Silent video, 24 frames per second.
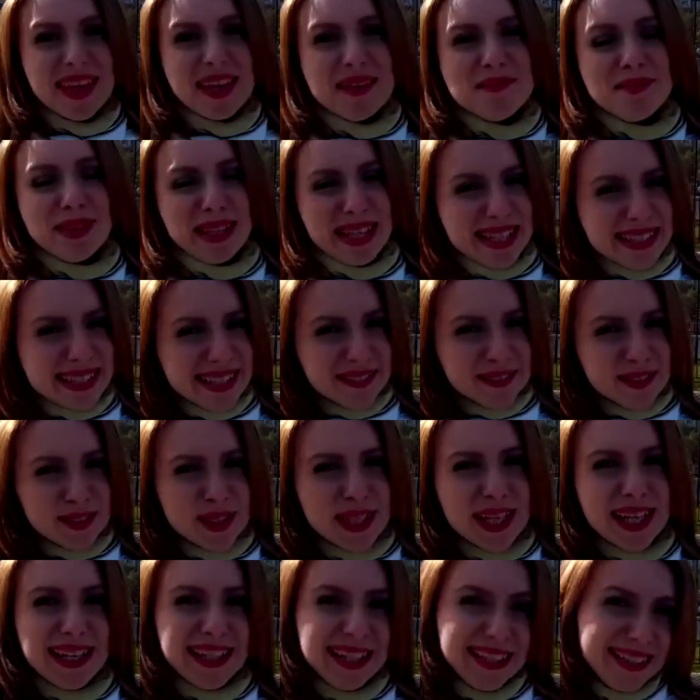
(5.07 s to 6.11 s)
Меня зовут
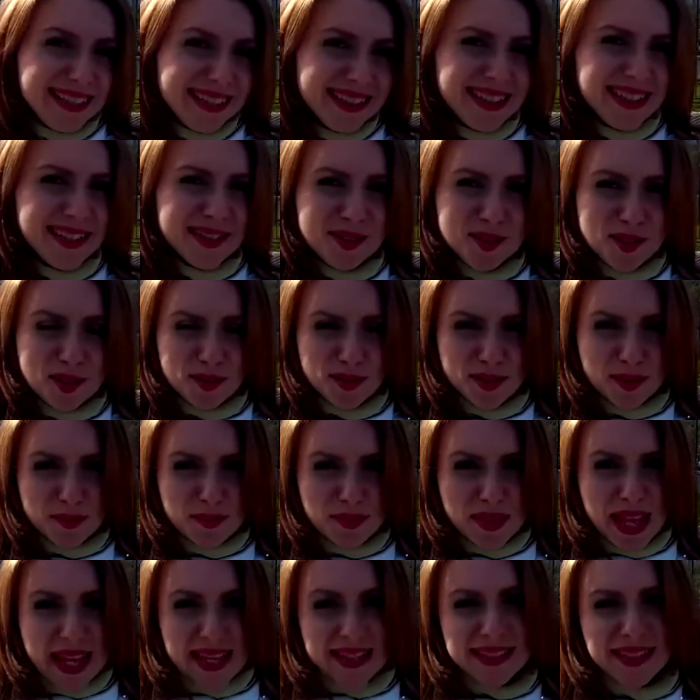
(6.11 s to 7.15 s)
Алиса Селезнева.
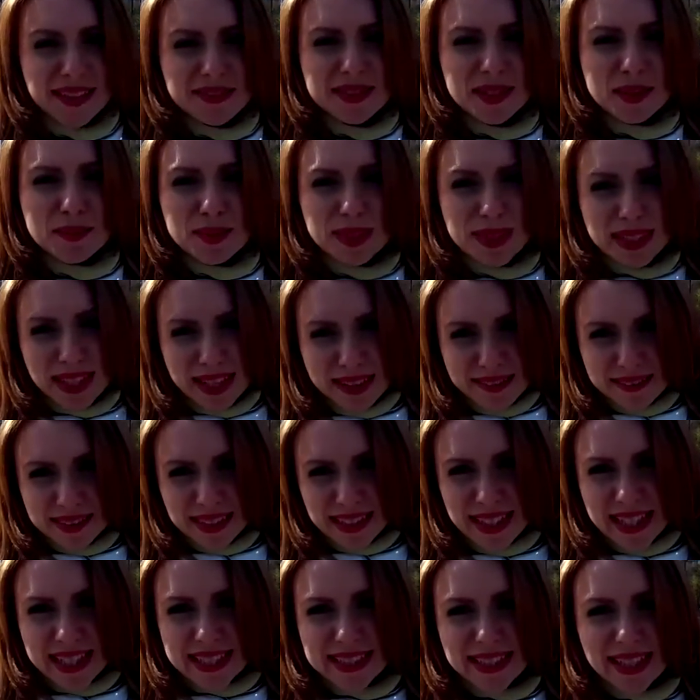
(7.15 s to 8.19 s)
Совсем недавно
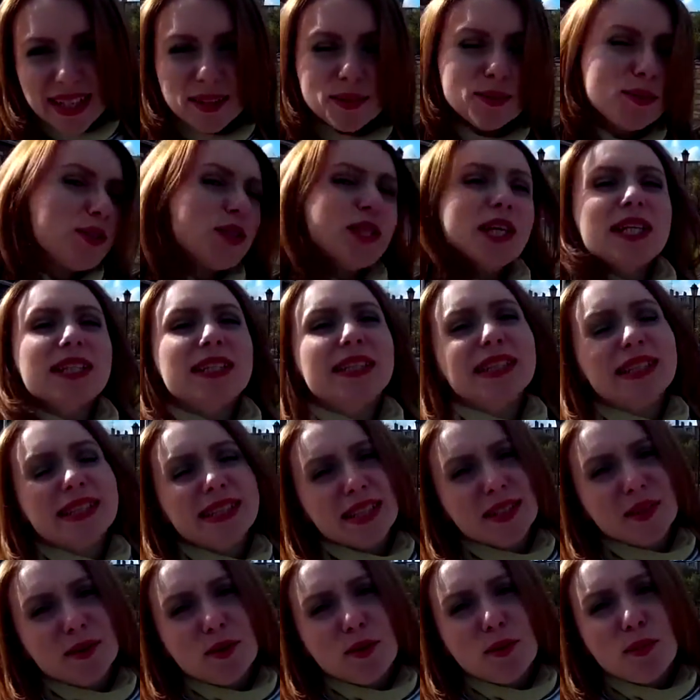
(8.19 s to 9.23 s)
я стала
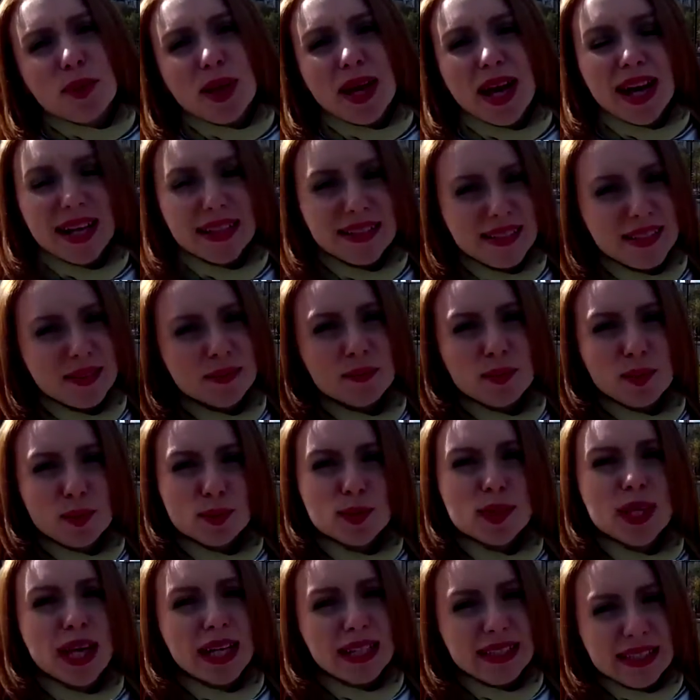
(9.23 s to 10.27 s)
участницей группы 1
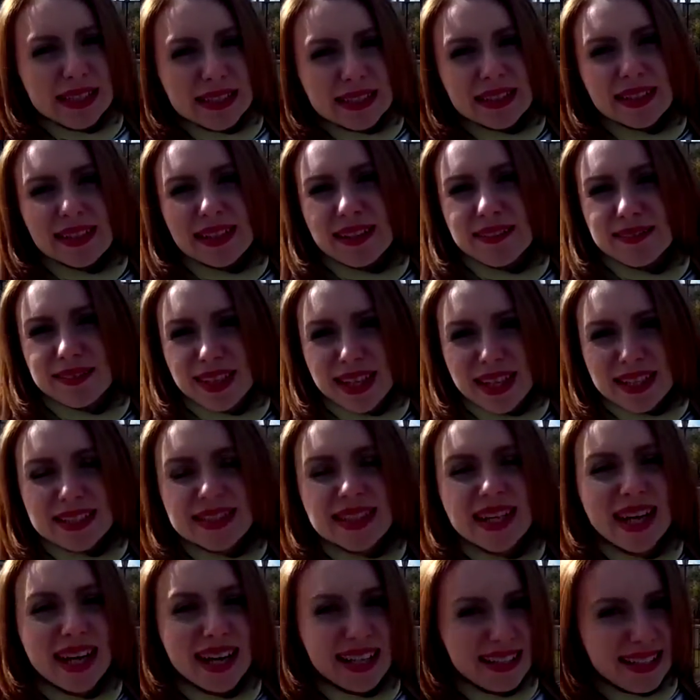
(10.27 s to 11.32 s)
плюс 1
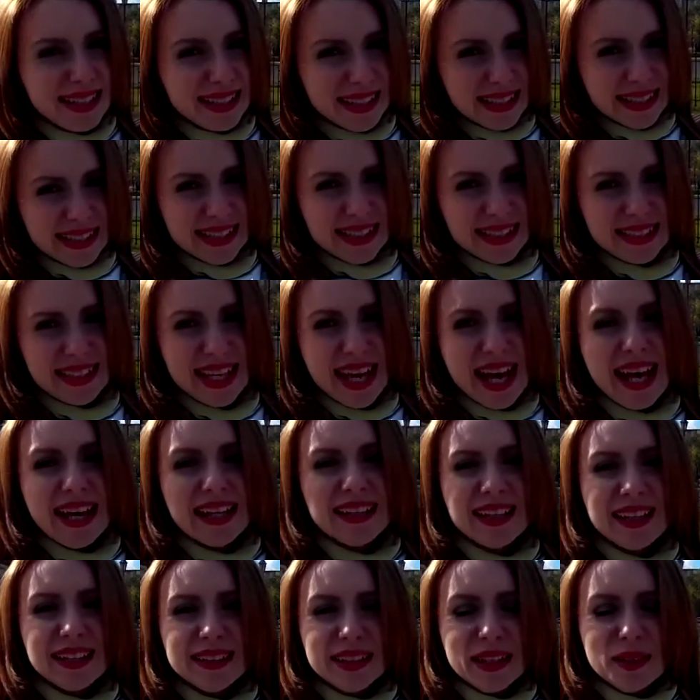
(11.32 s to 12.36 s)
равняется 11
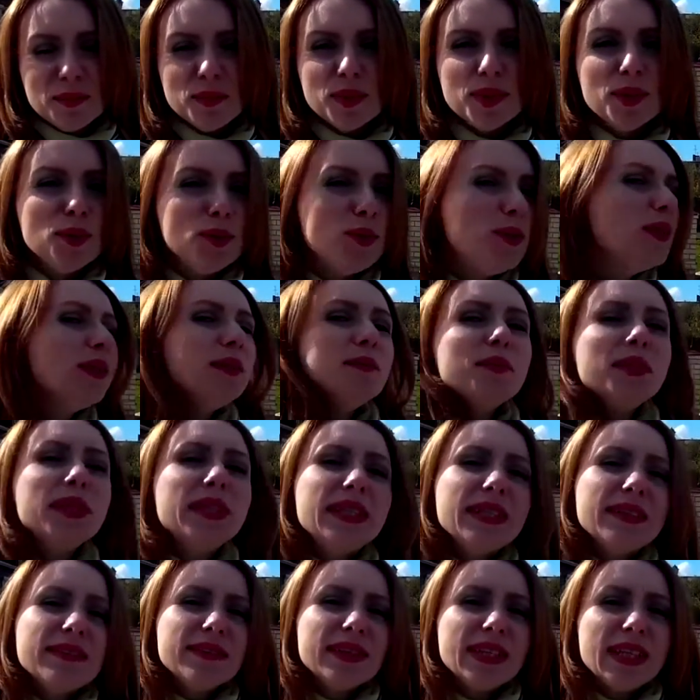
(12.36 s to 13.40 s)
тандем Юли
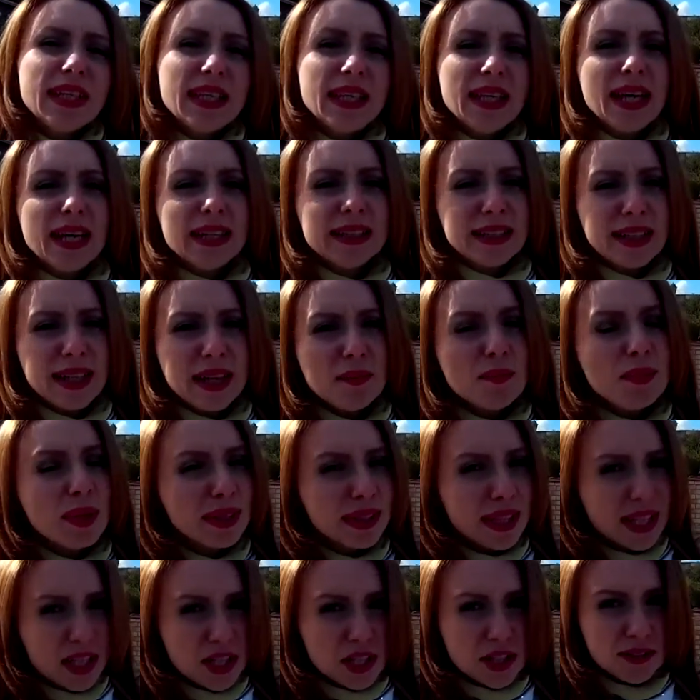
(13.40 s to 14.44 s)
Дмитриевой и Андрея
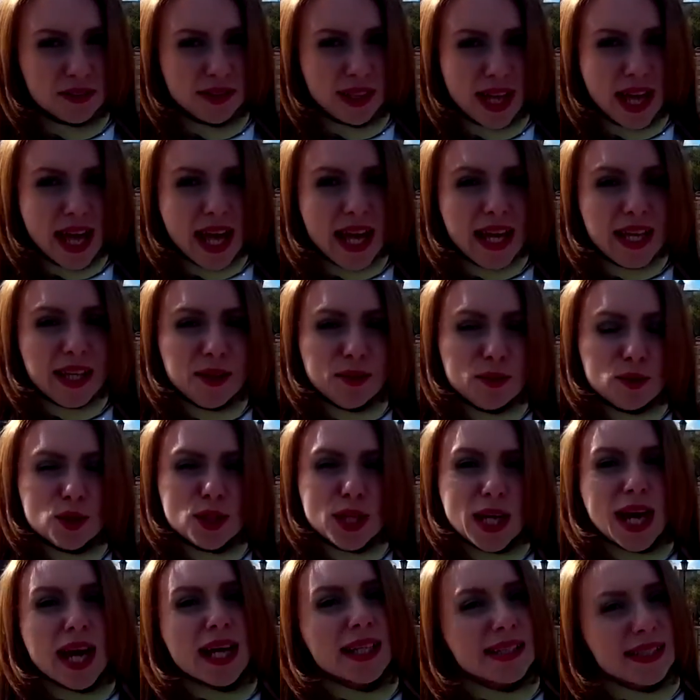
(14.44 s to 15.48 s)
Баташева и
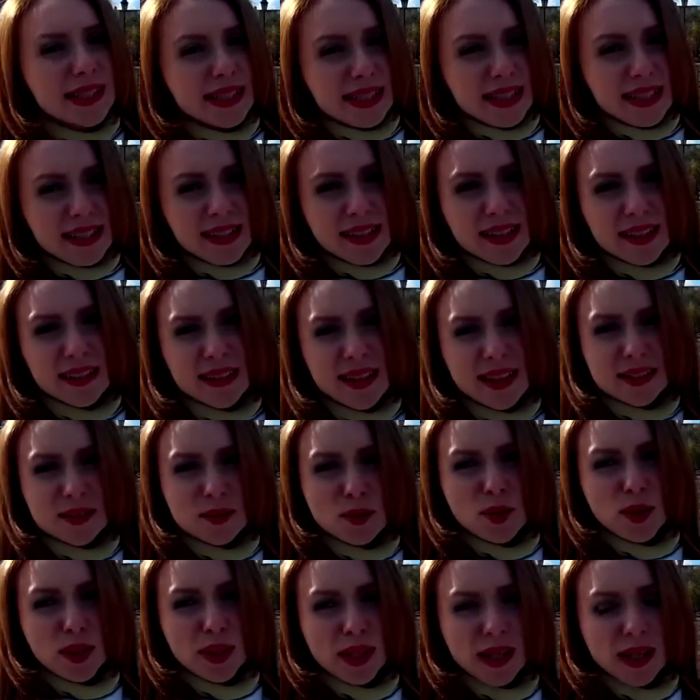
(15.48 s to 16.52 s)
уже оценила,
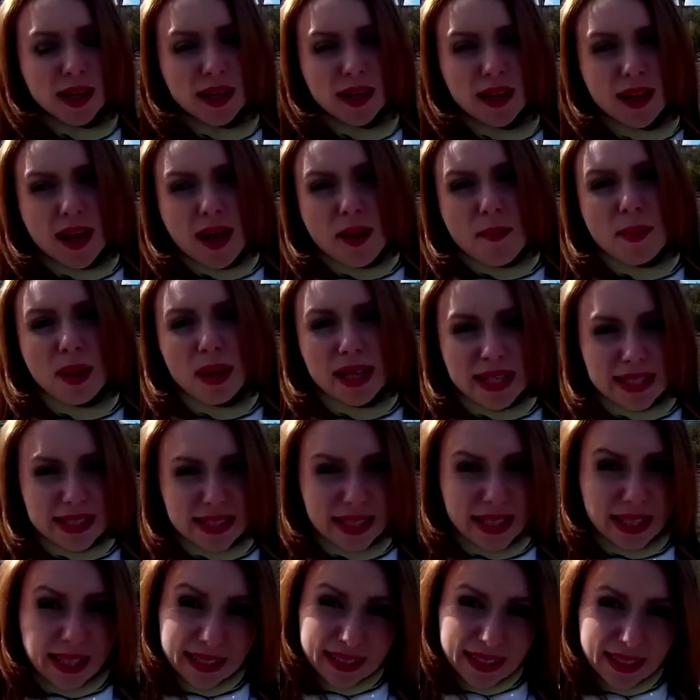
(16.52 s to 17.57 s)
насколько
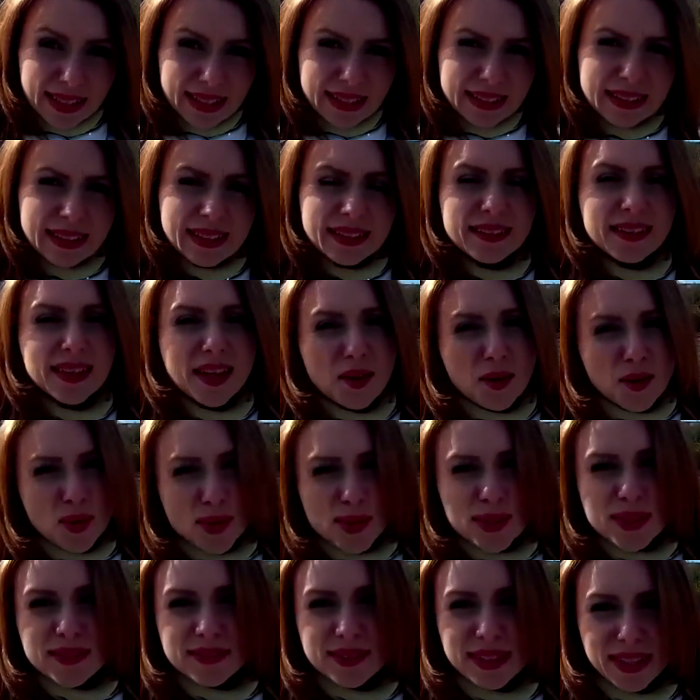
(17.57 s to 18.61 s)
полезный контент
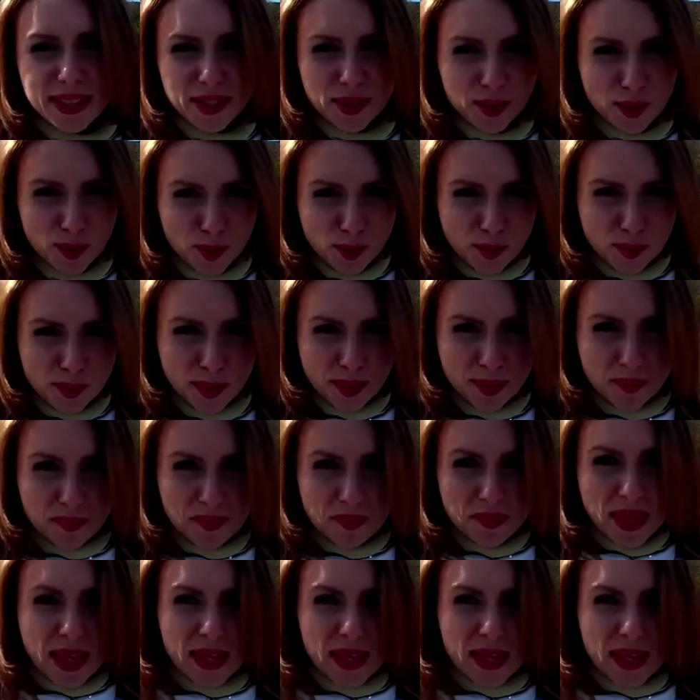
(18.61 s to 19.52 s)
находится в этой группе.